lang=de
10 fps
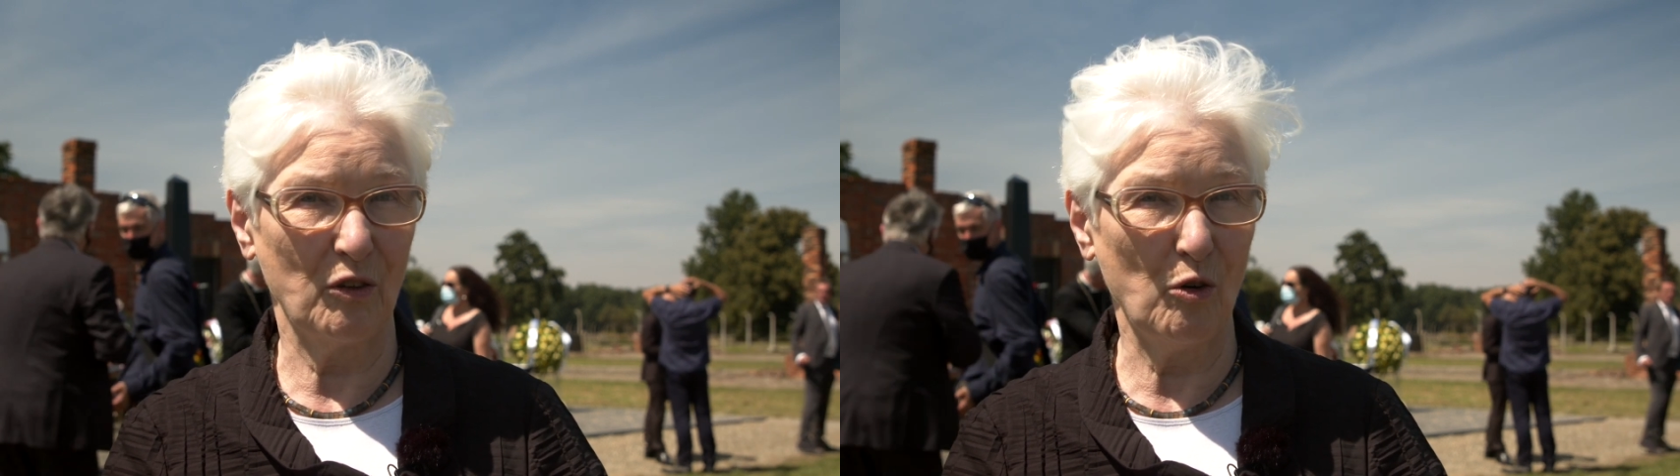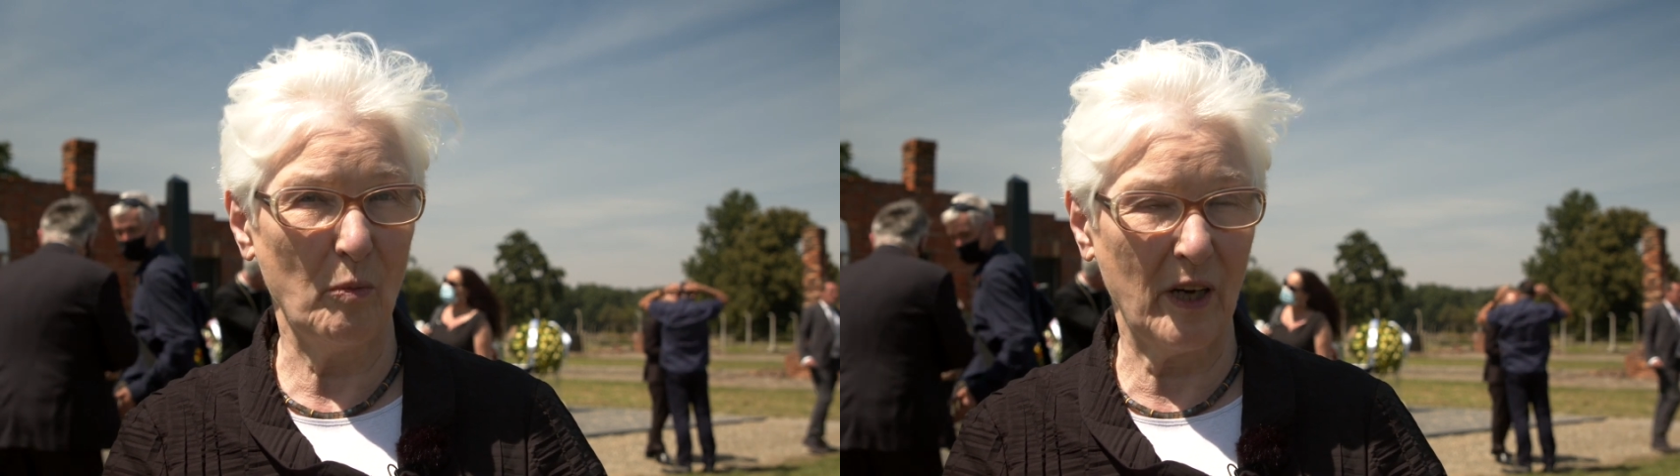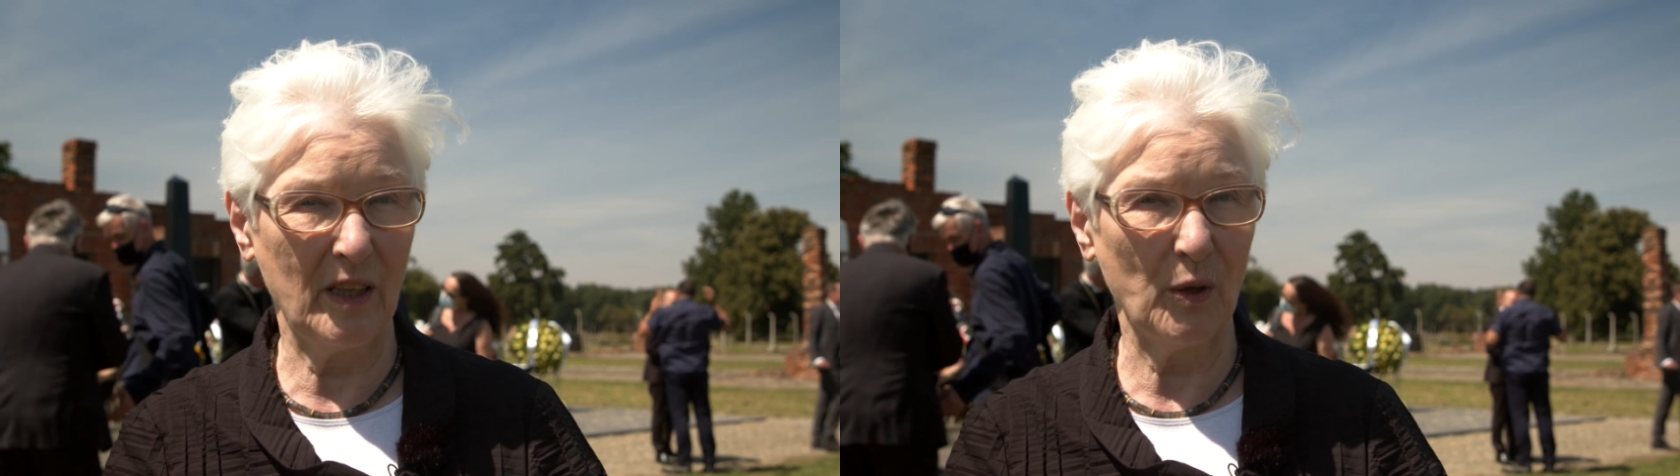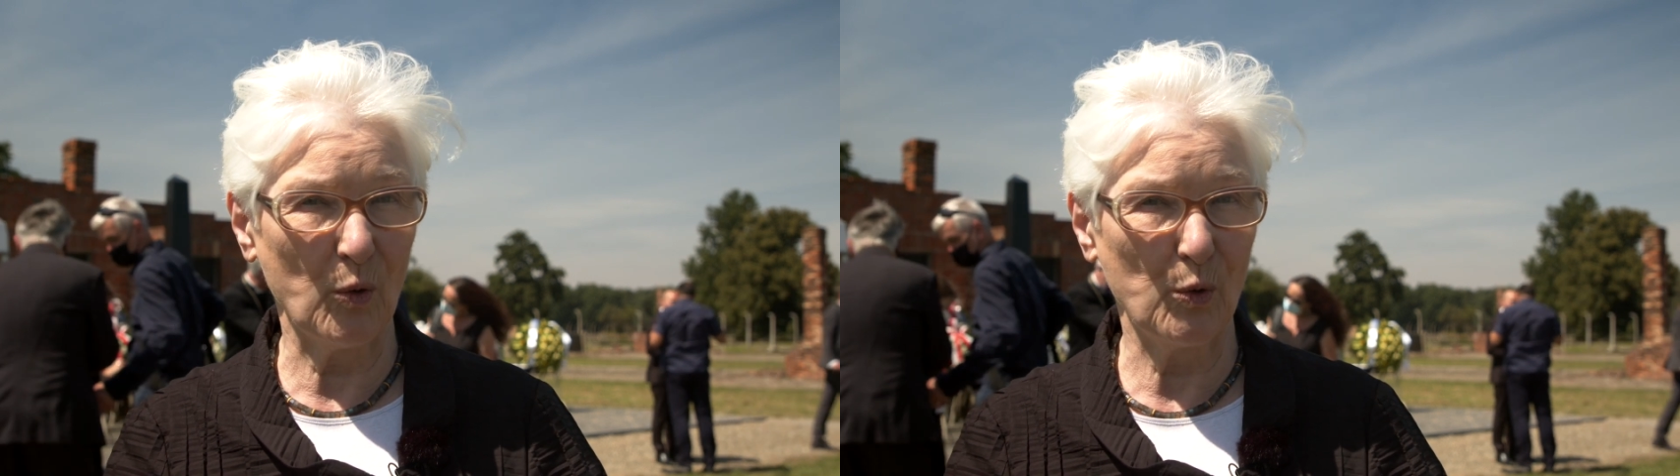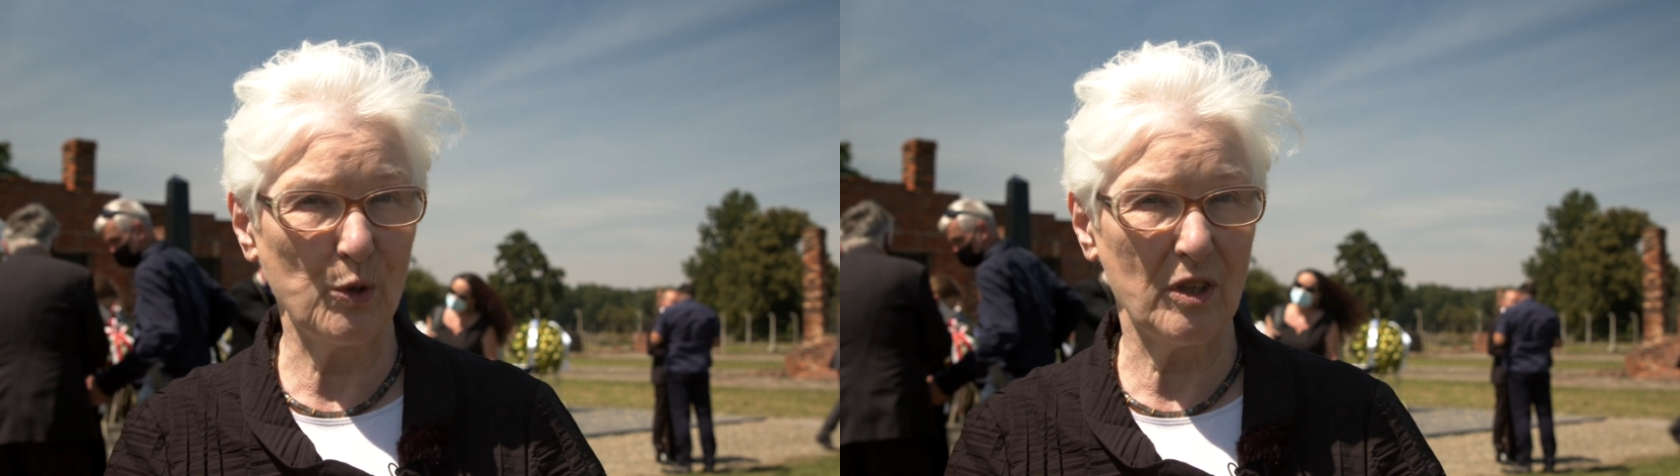Romani
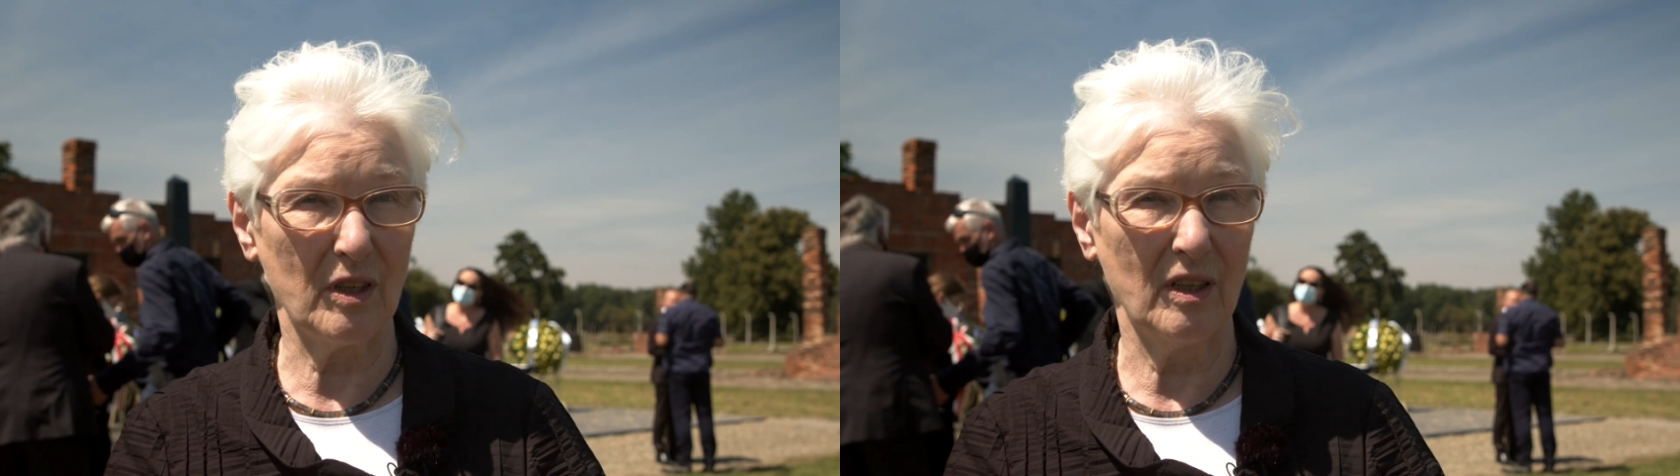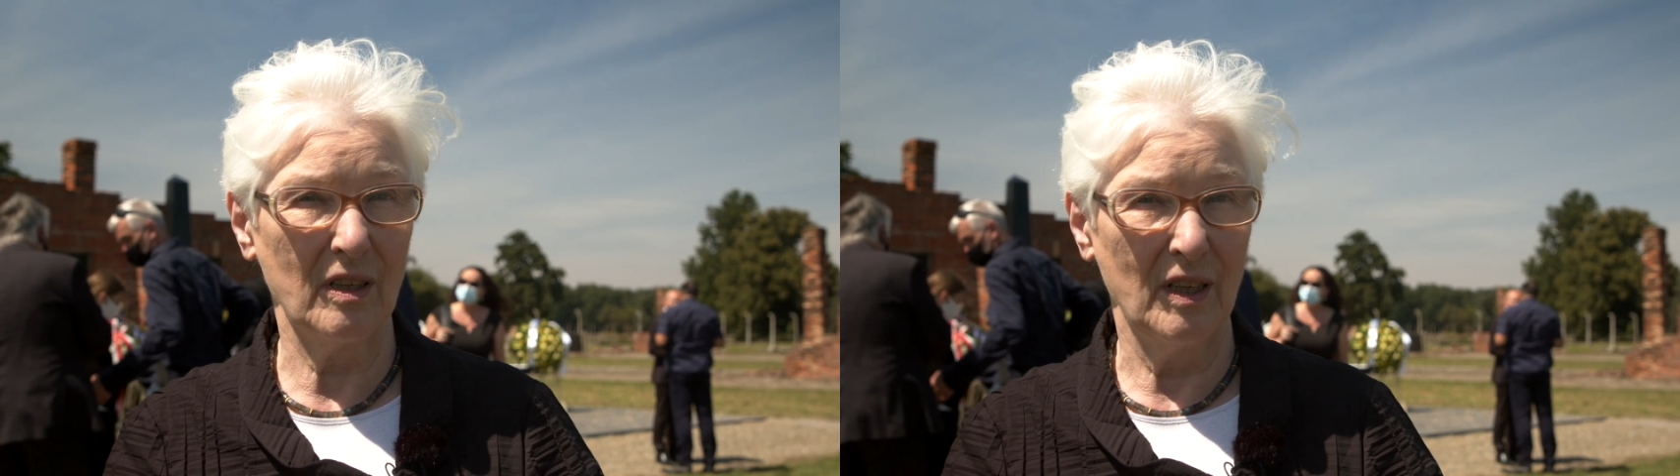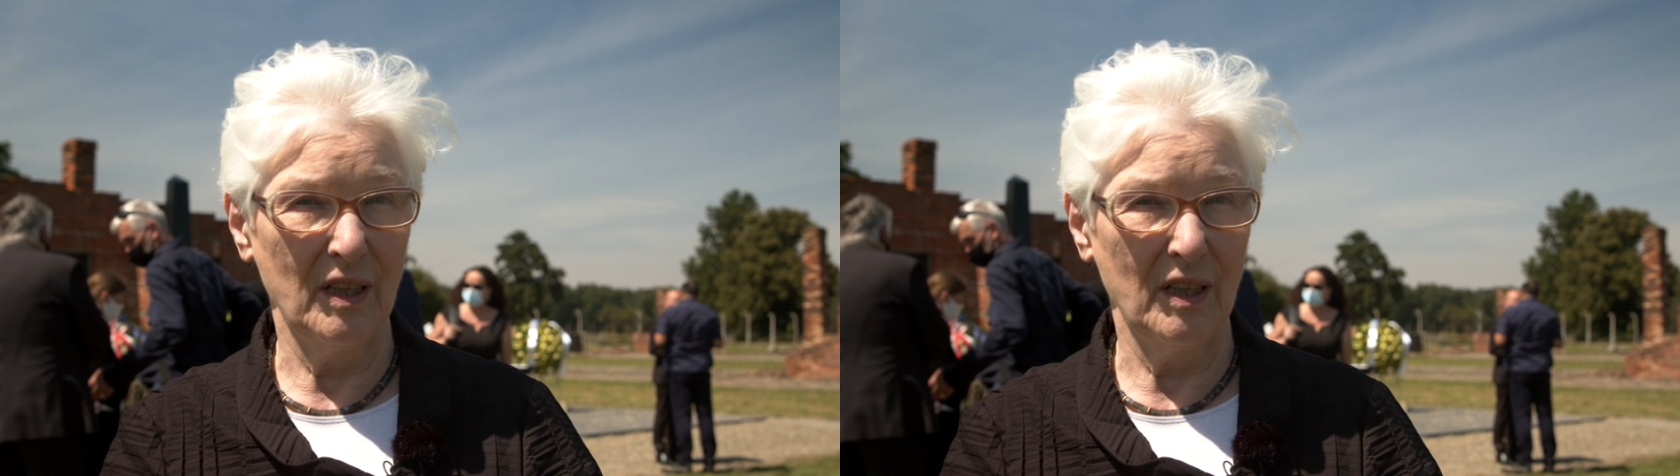Rose,